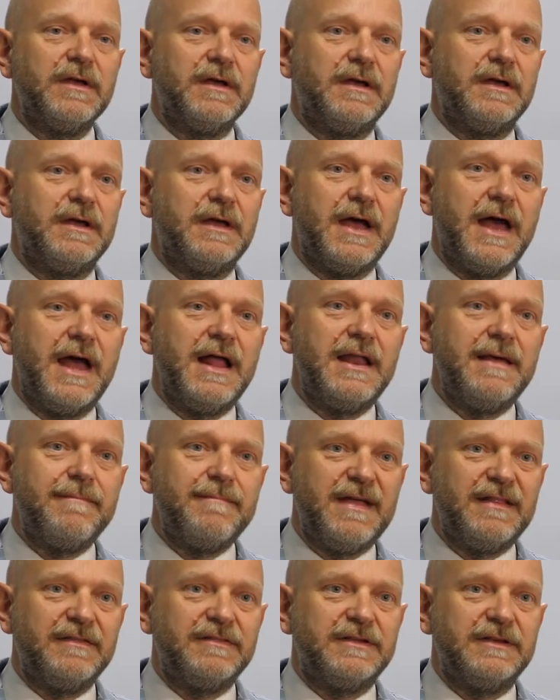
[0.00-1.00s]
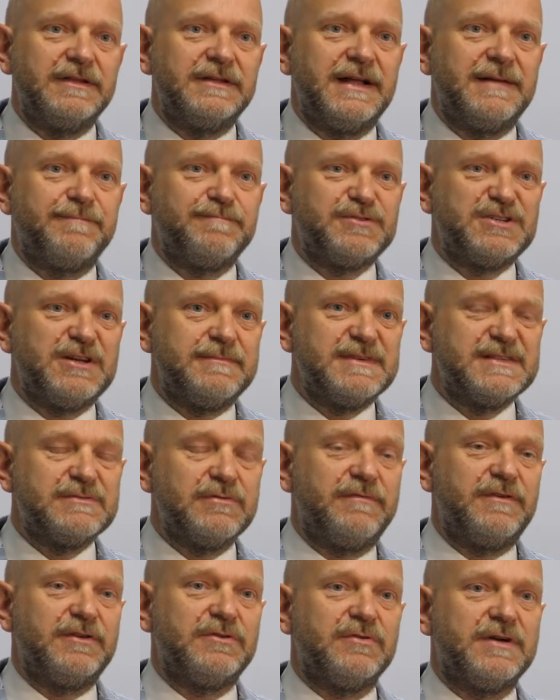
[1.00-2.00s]
E, elementy na
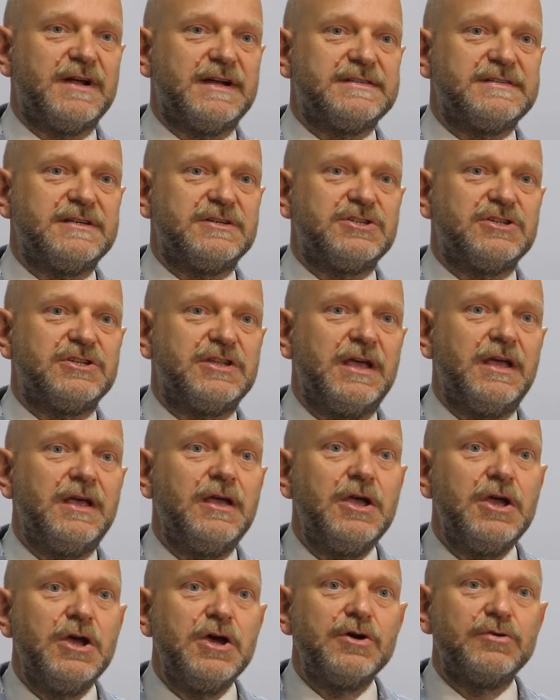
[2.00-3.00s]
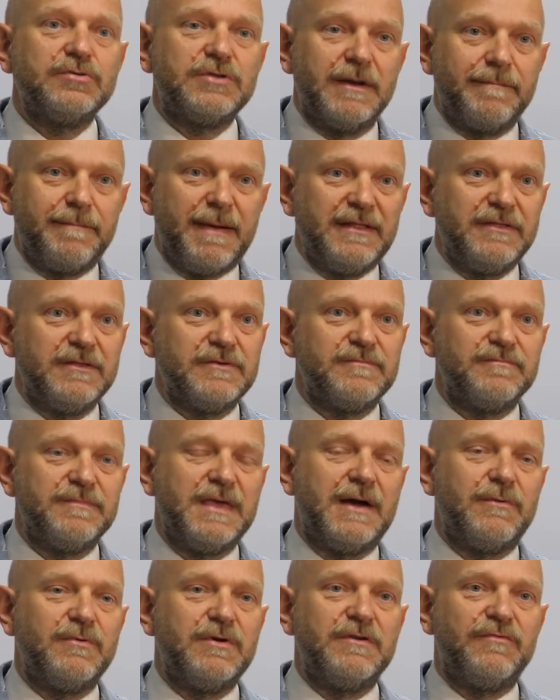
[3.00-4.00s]
przemysłowej drukarce 3D, które będą
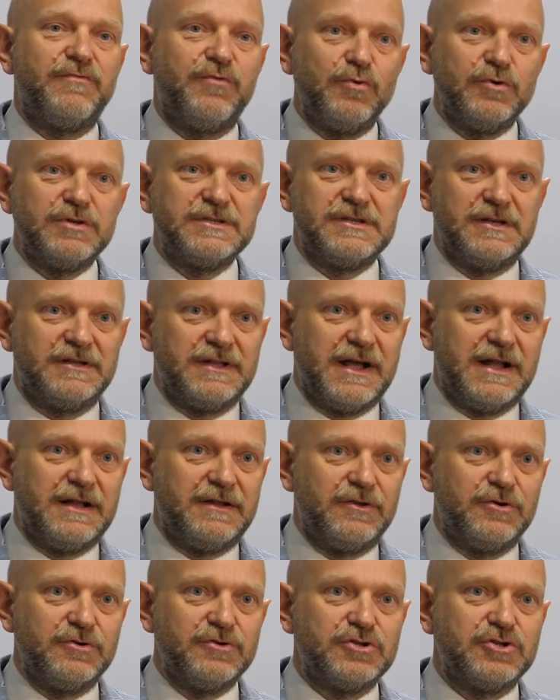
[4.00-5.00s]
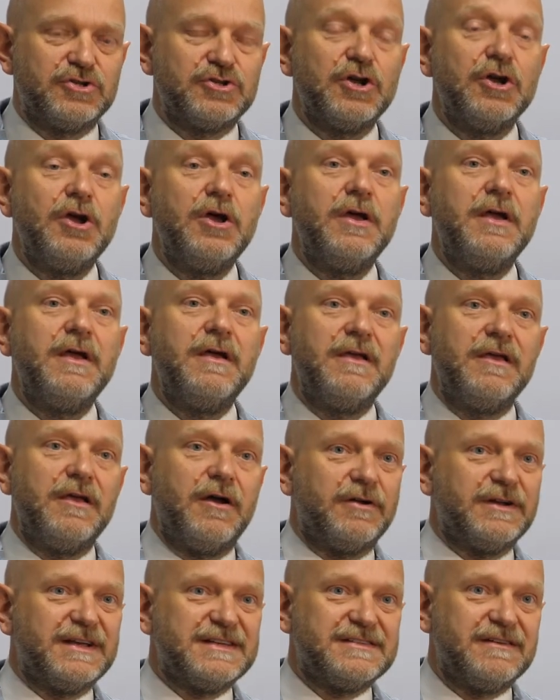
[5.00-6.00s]
miały funkcjonalność
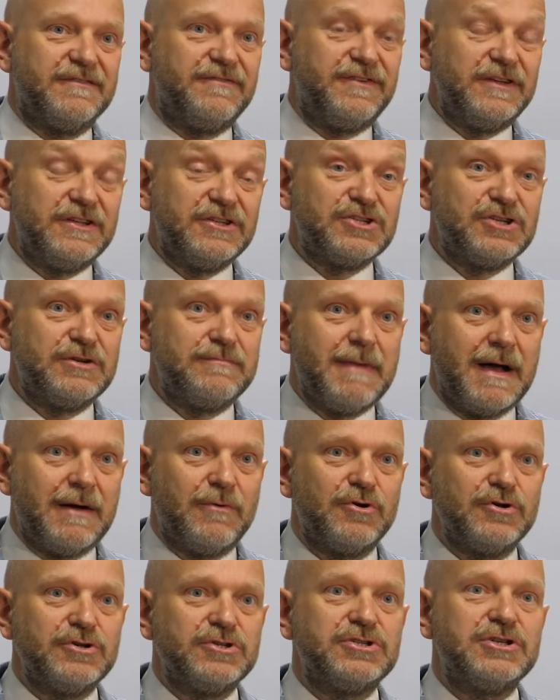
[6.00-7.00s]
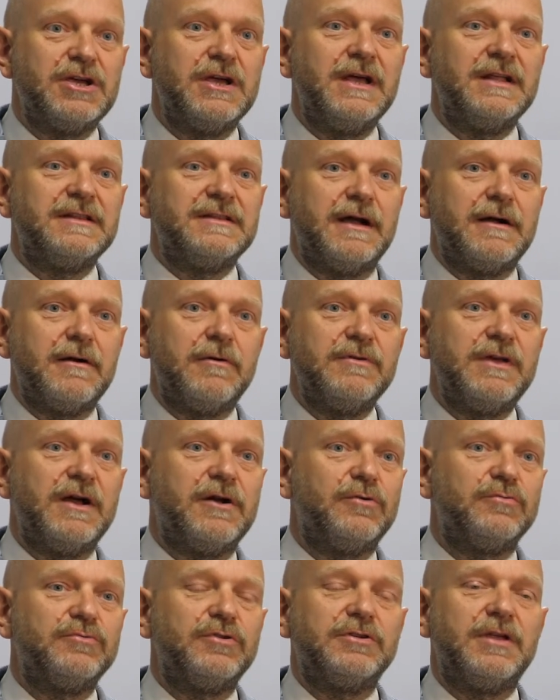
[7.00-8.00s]
oraz wytrzymałość taką,
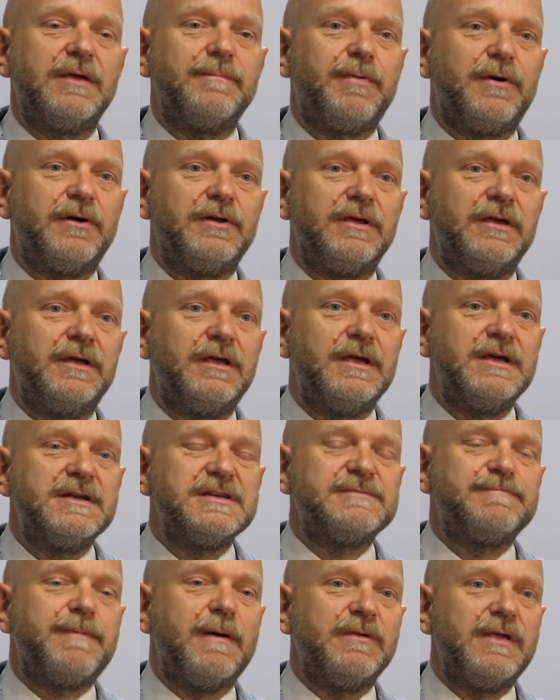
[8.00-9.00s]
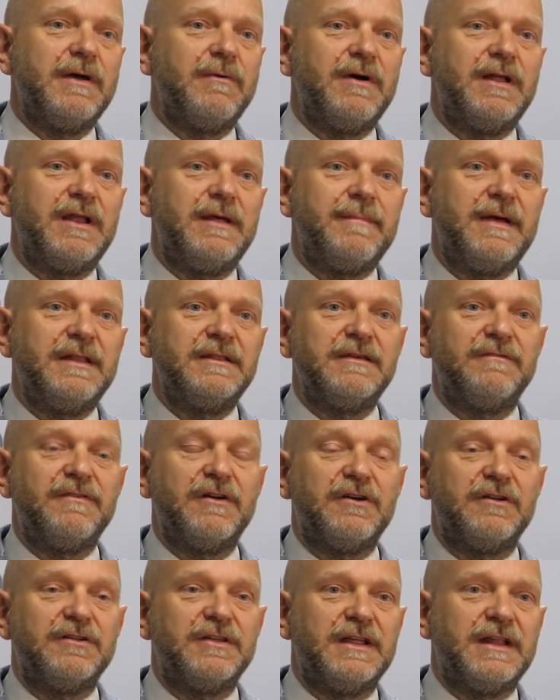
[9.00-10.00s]
jaką do tej pory spełniały elementy
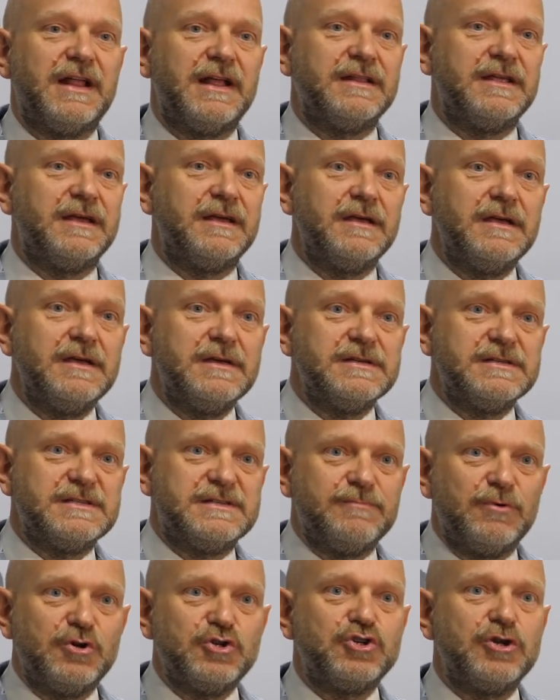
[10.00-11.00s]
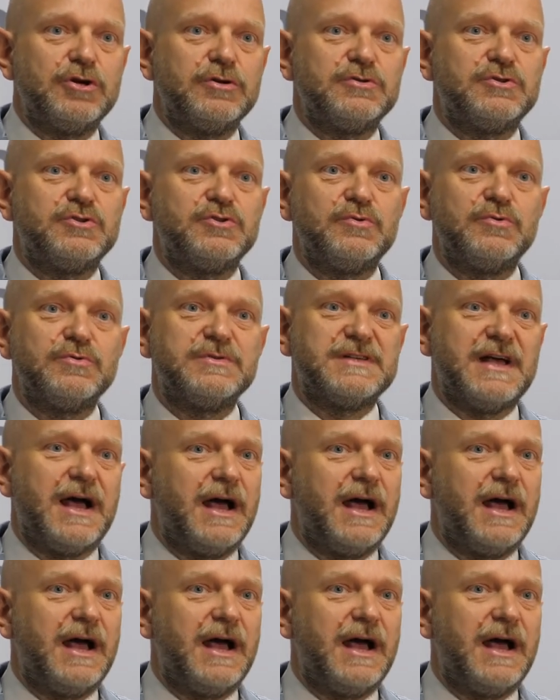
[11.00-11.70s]
wykonane z mosiądzu, z